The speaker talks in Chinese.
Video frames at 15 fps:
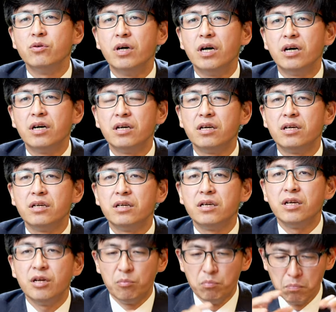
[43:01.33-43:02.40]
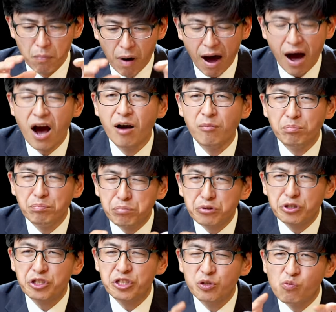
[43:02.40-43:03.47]
活。忙不
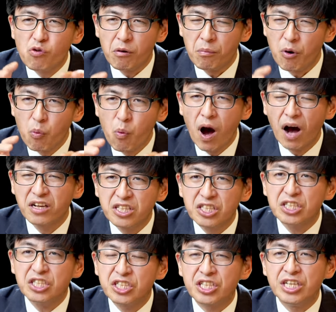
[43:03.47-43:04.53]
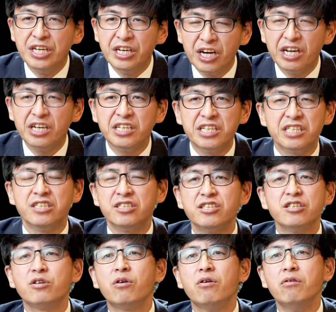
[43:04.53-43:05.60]
是我们忘记神合理的
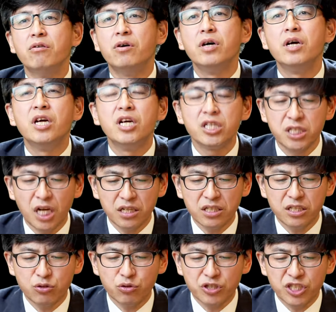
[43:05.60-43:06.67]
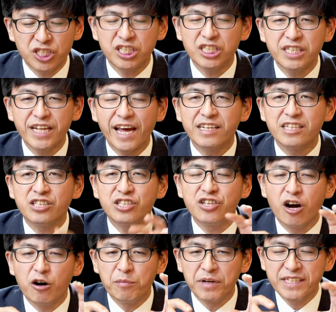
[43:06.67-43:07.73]
借口。上帝所期待的是，
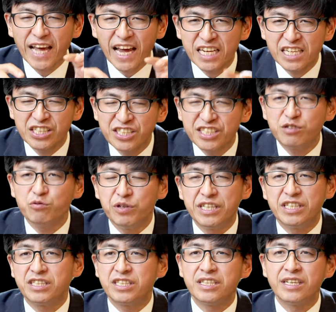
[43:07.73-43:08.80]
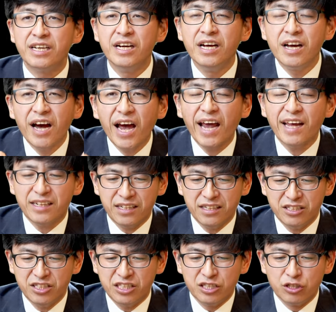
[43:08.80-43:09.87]
让我们带着敬畏的心、爱他的
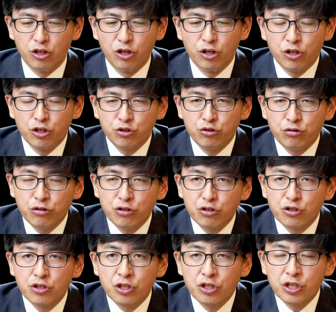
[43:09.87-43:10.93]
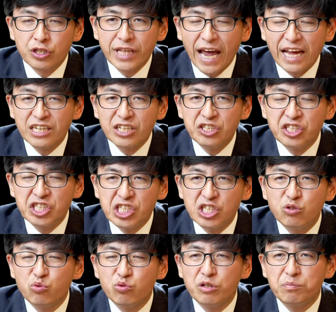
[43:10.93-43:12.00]
心，去带着基
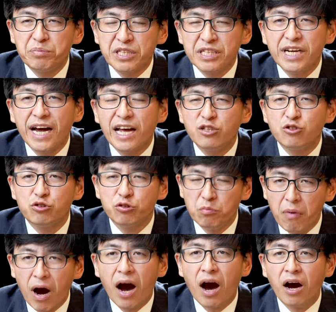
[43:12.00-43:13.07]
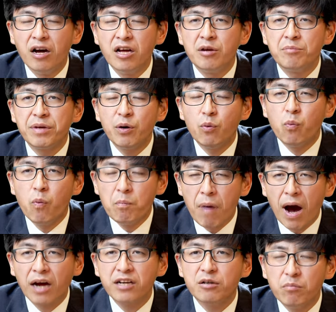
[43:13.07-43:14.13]
督的平安去忙，别
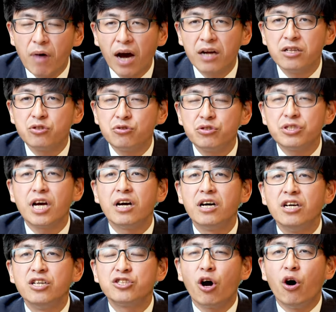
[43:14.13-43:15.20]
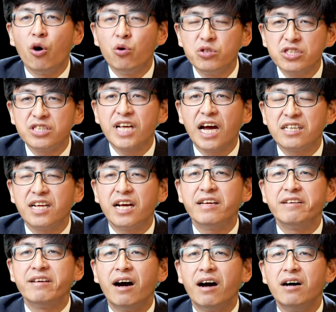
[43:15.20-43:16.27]
忙着忙着，就像小猴子下
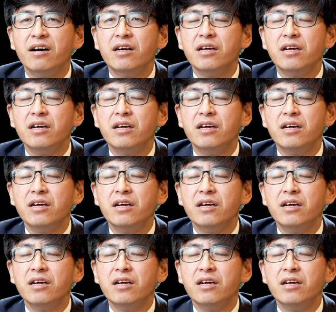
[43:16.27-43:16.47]
山一样，